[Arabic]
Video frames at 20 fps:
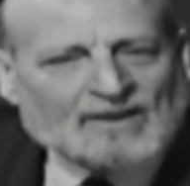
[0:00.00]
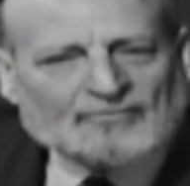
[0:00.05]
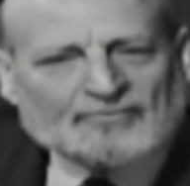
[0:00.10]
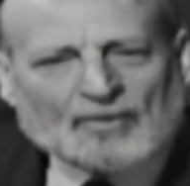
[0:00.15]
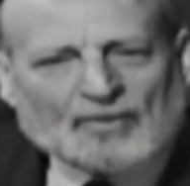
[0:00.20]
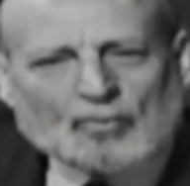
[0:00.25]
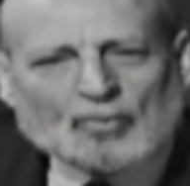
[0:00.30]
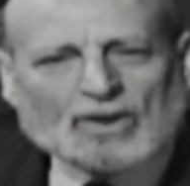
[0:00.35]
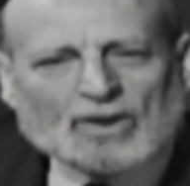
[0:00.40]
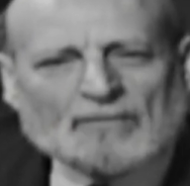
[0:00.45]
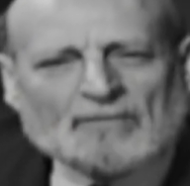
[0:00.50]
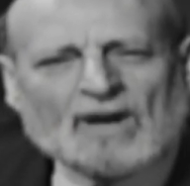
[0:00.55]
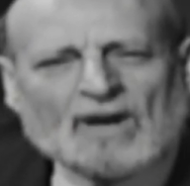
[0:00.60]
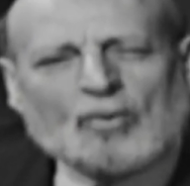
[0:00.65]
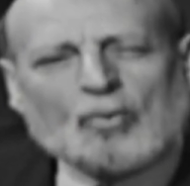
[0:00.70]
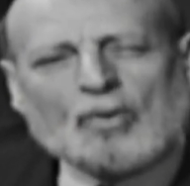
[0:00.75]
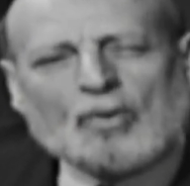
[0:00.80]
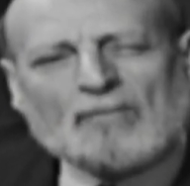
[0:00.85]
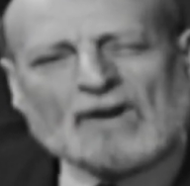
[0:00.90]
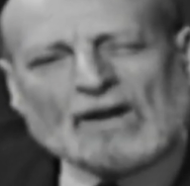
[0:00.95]
فوق ما
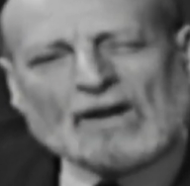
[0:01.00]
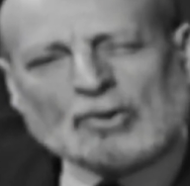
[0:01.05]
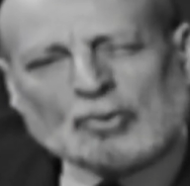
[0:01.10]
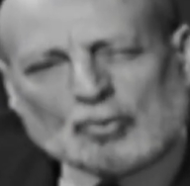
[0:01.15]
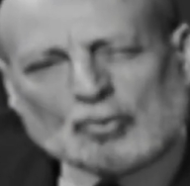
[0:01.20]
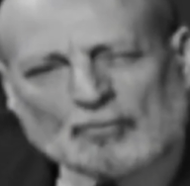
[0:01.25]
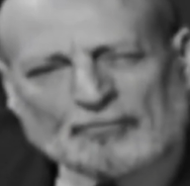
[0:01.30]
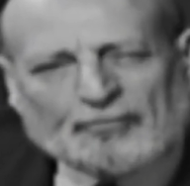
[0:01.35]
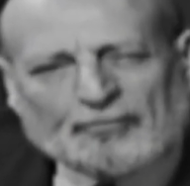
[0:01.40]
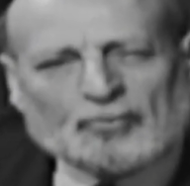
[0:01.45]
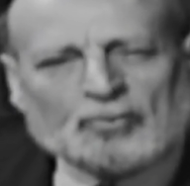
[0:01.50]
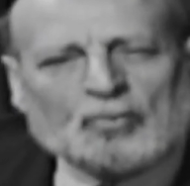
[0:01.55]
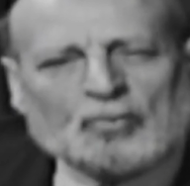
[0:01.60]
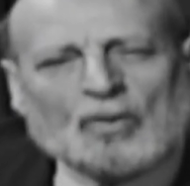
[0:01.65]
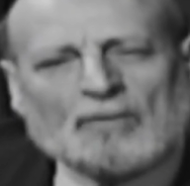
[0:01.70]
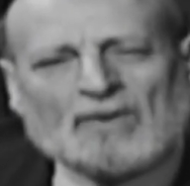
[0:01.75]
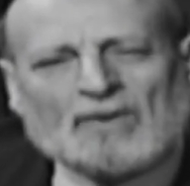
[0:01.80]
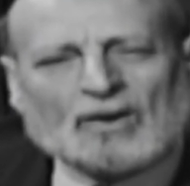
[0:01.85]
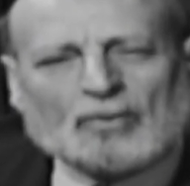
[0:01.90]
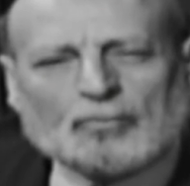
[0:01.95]
هو مألوف
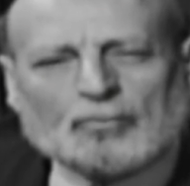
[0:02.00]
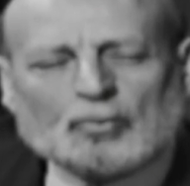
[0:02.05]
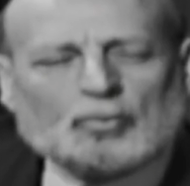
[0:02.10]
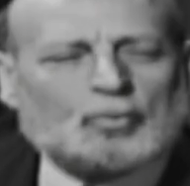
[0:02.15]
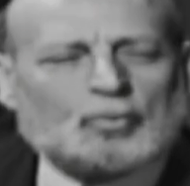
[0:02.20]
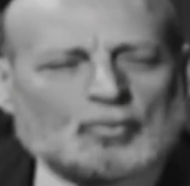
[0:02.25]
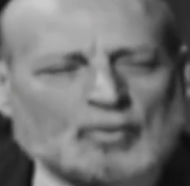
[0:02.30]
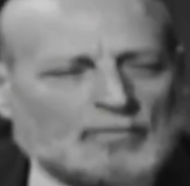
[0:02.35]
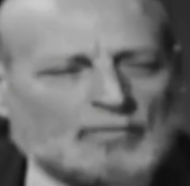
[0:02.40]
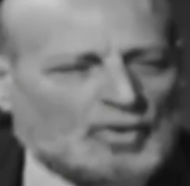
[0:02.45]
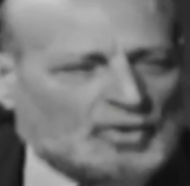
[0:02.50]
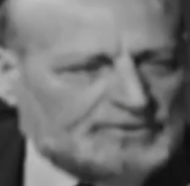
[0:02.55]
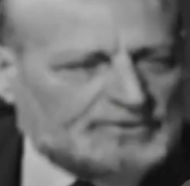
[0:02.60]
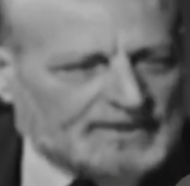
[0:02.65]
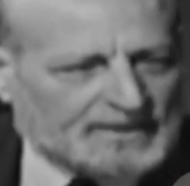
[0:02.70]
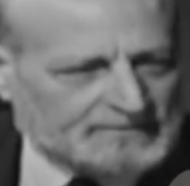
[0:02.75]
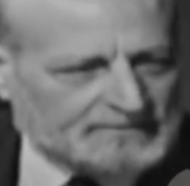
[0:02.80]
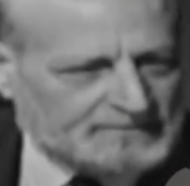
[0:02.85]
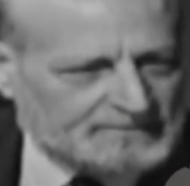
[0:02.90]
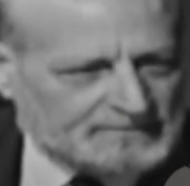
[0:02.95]
ومقبول
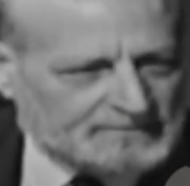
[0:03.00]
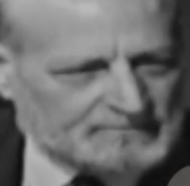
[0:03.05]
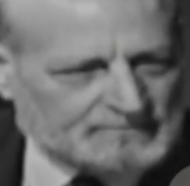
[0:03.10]
ومعتاد